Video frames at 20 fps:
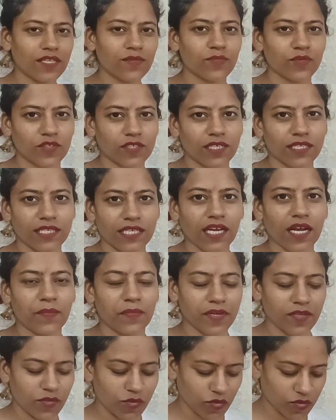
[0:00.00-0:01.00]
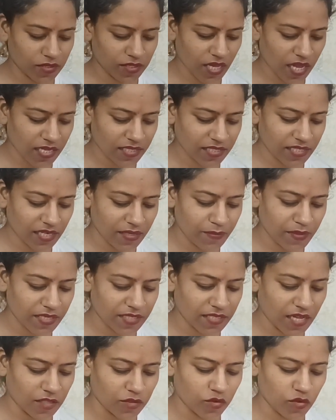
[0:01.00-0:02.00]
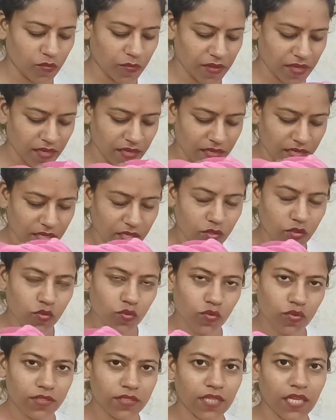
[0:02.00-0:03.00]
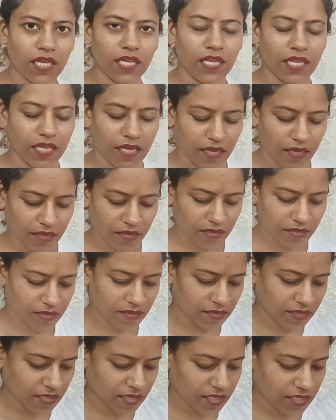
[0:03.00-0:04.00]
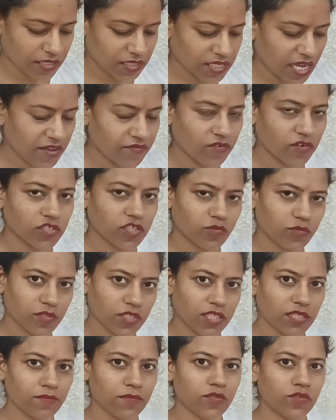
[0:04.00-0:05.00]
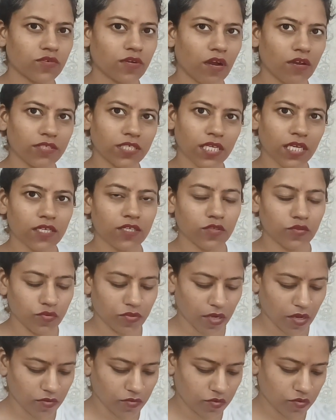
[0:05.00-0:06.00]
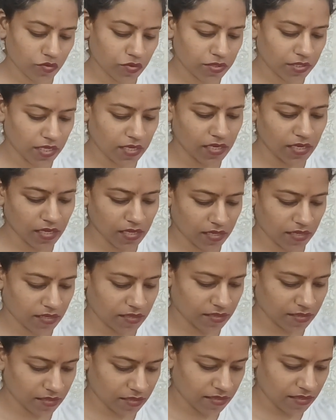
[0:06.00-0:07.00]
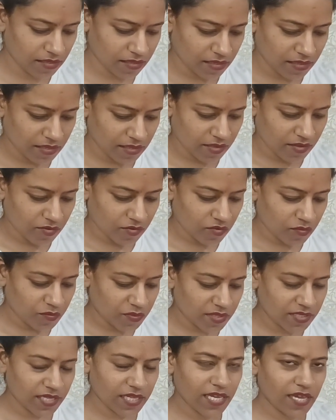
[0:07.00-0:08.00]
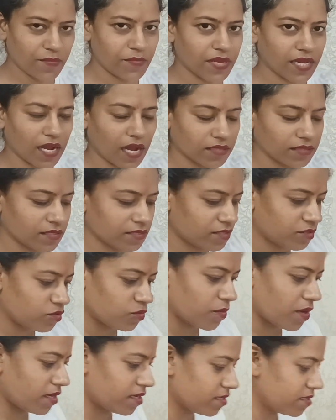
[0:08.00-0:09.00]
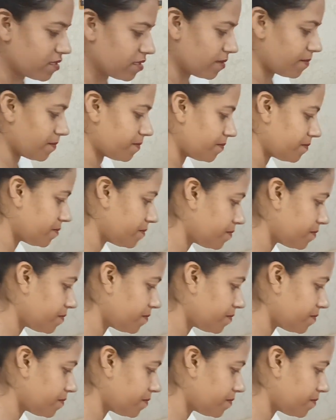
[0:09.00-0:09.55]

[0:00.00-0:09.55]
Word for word: तो दिन मुश्किल से कपड़े सूखते हैं आजकल बरसातों में सूखते ही नहीं है चाहे वॉशिंग मशीन में सुखाओ चाहे कैसे सुखाओ सूखते ही नहीं है ऊपर से ये भिगा देते दोबारा से